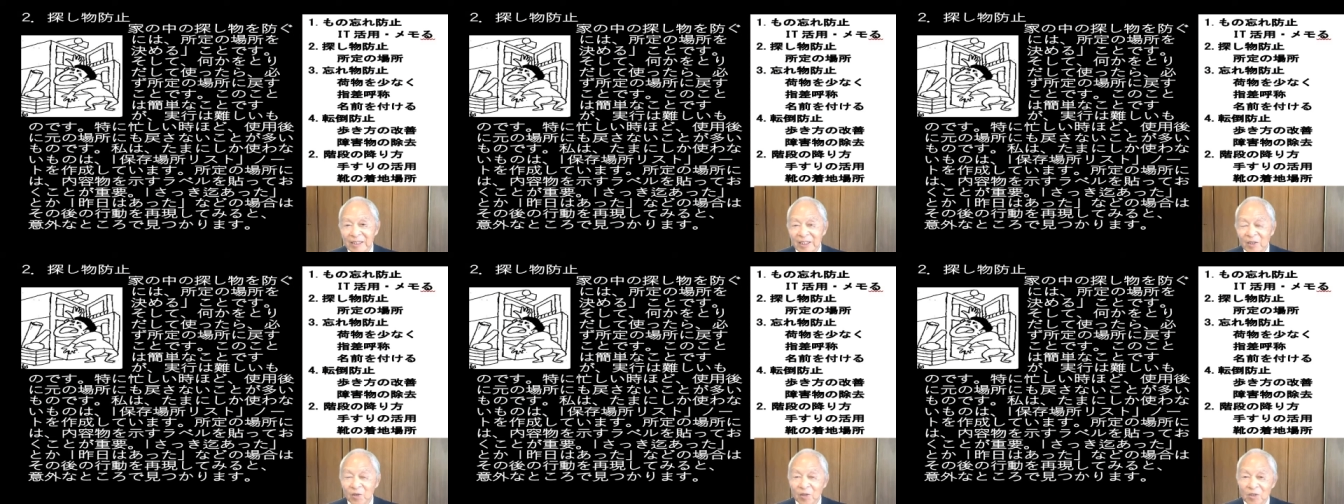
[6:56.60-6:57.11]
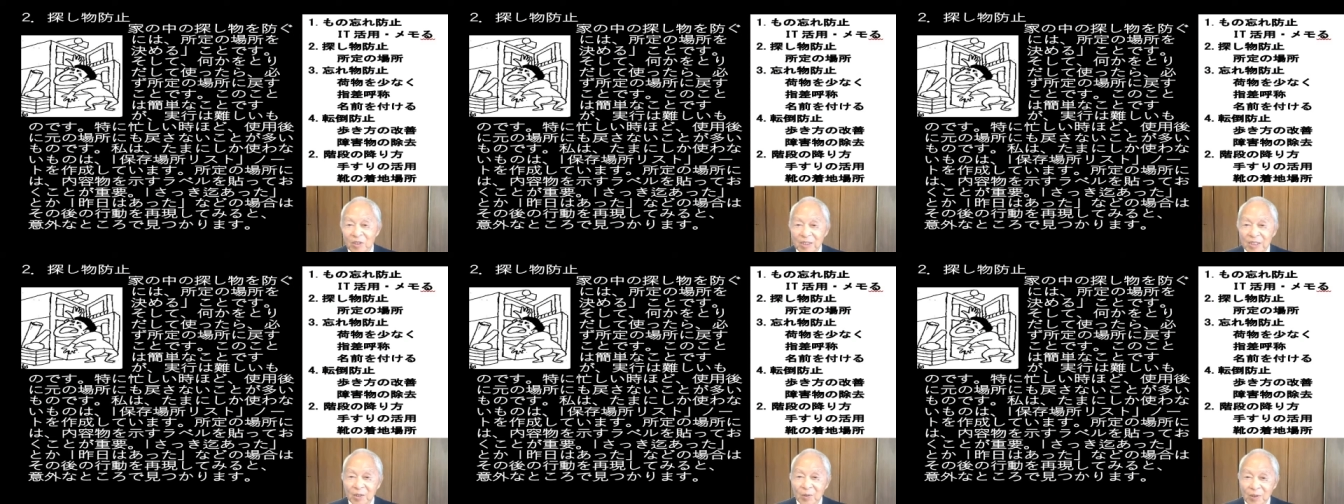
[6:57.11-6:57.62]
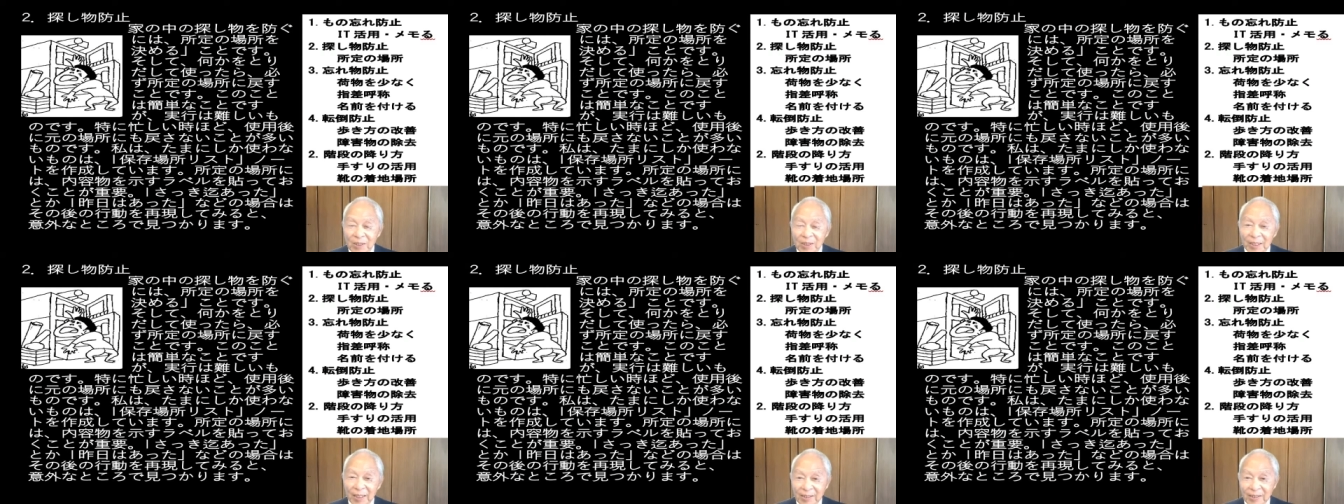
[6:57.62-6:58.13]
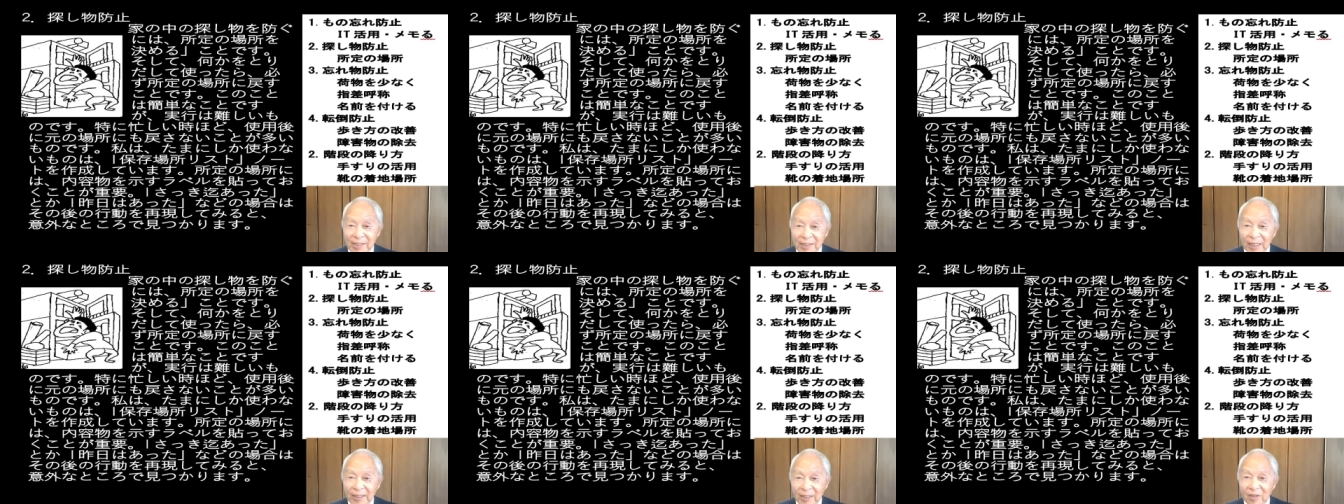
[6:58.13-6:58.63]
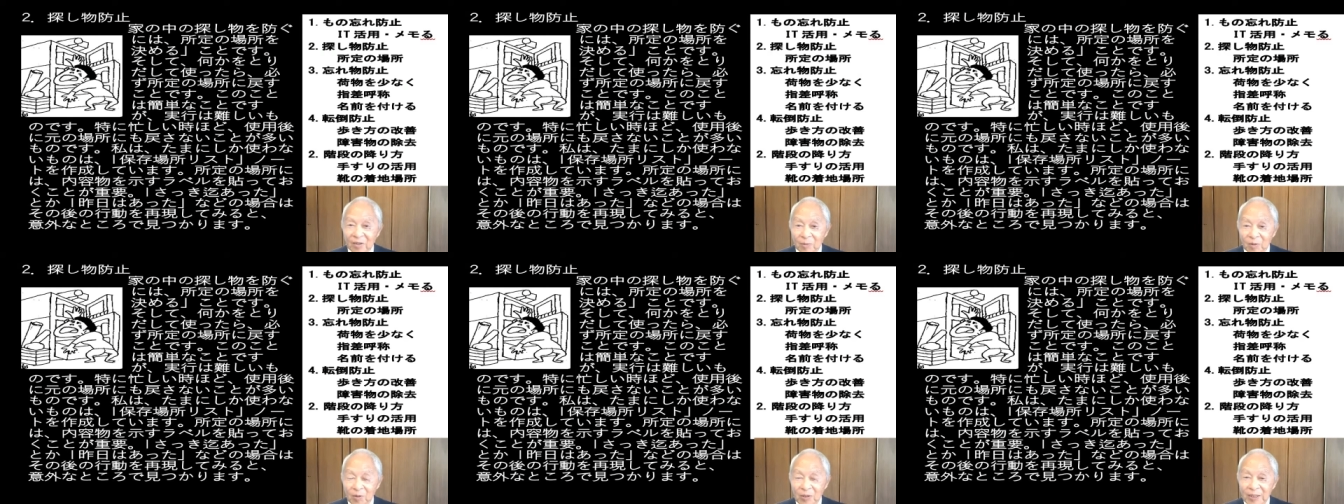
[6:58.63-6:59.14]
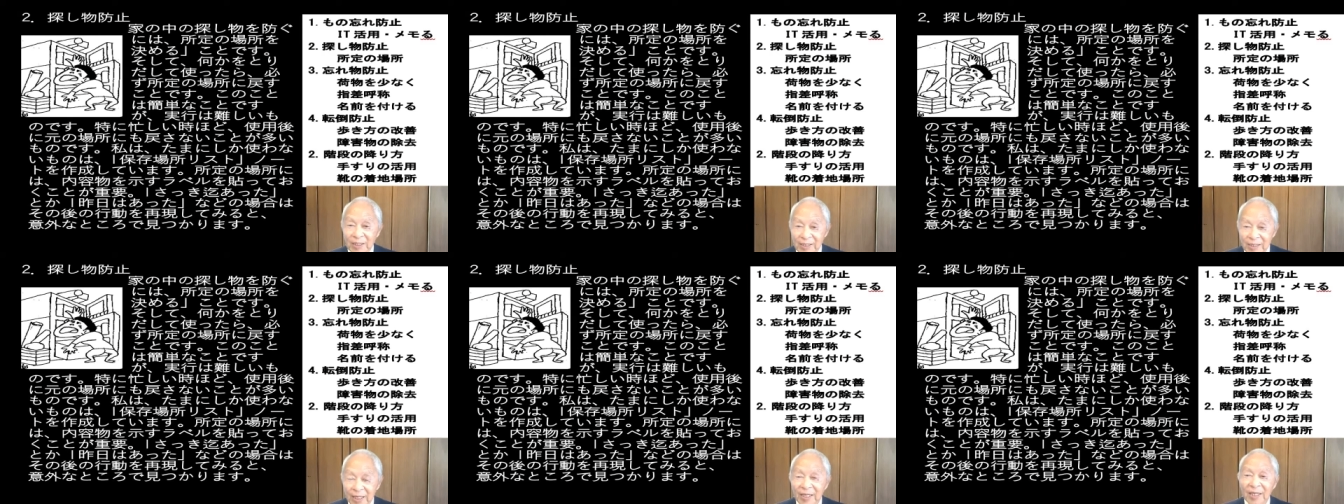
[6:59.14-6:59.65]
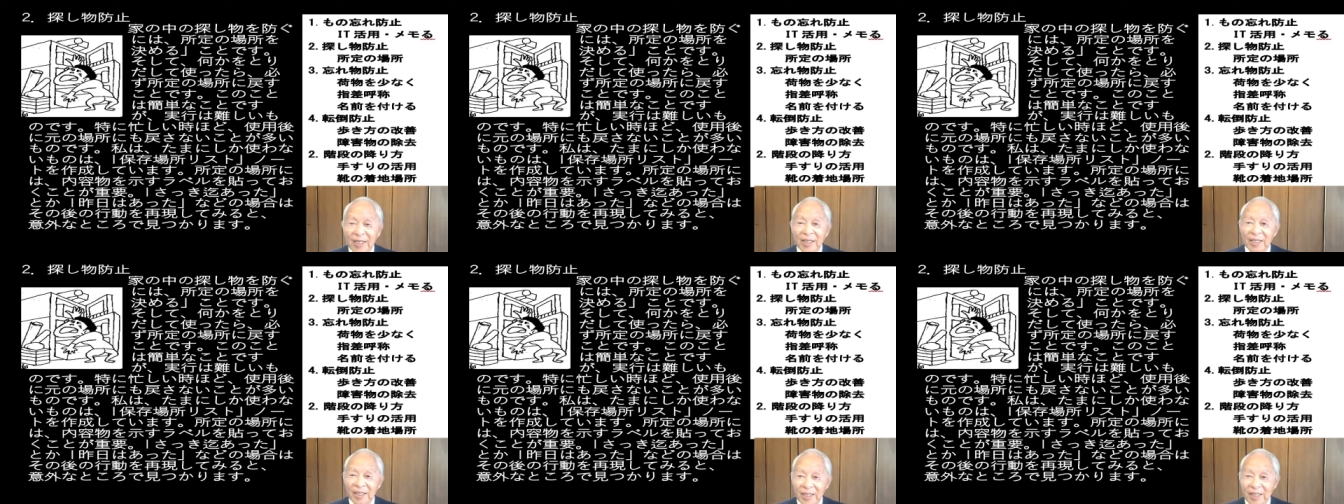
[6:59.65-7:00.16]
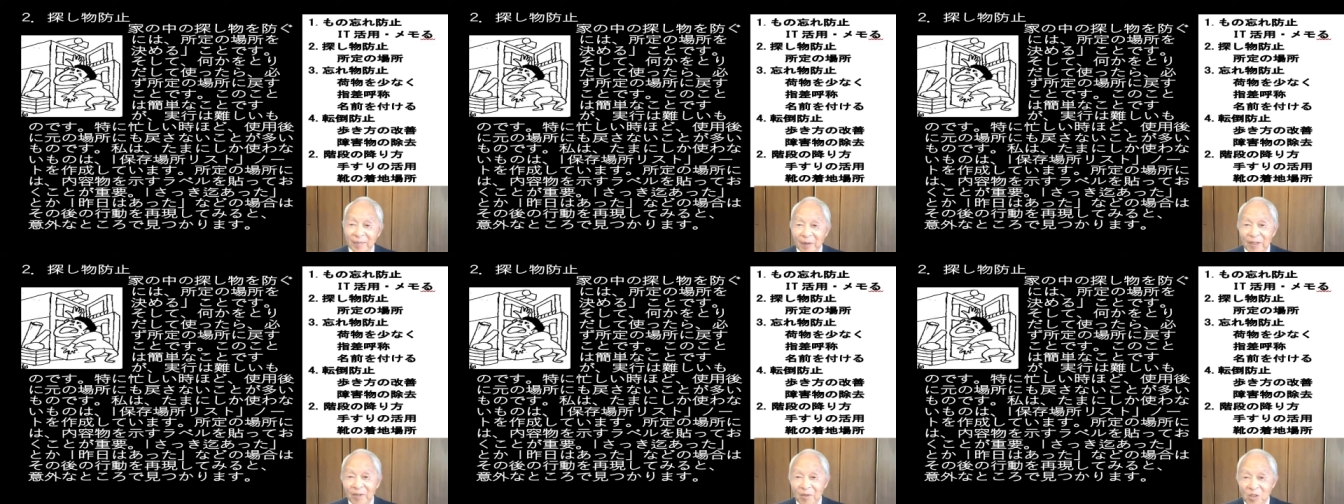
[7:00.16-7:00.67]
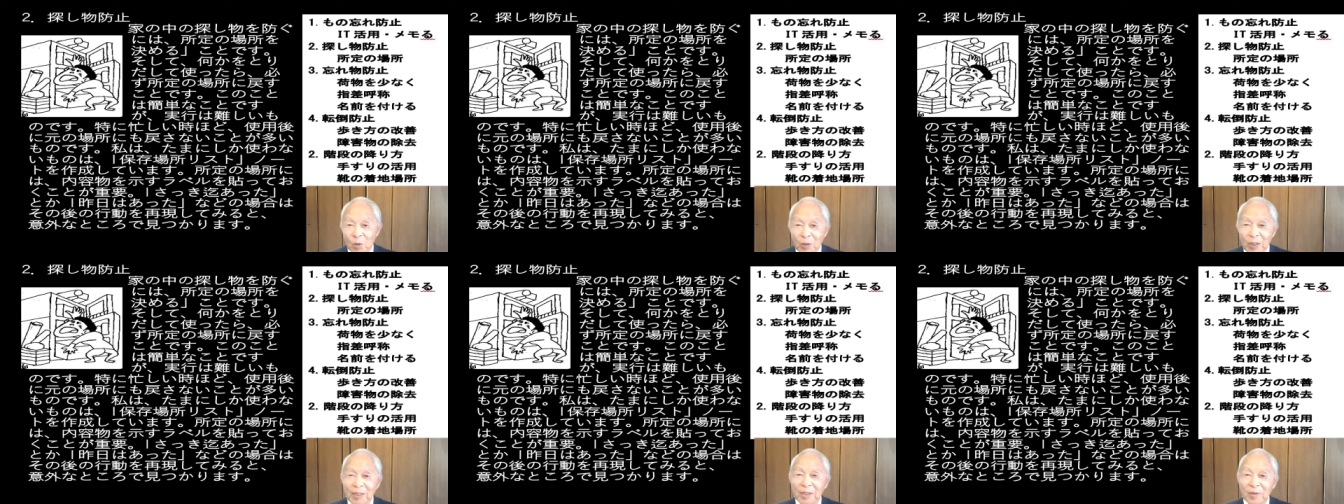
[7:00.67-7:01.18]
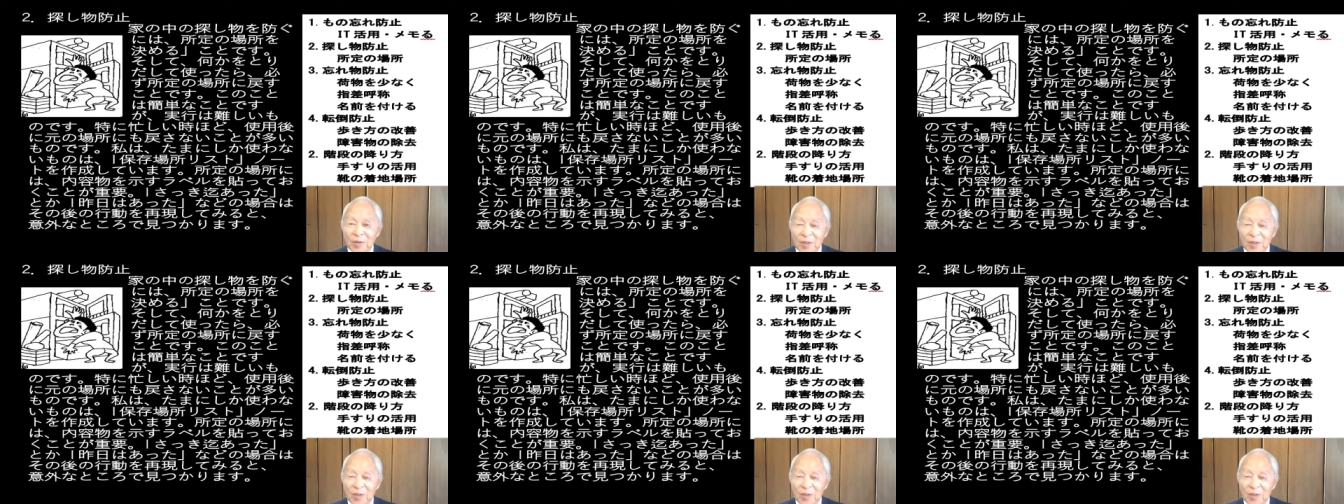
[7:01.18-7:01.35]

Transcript: 日頃の日常生活で使っているものにですね、えー、いわゆる所定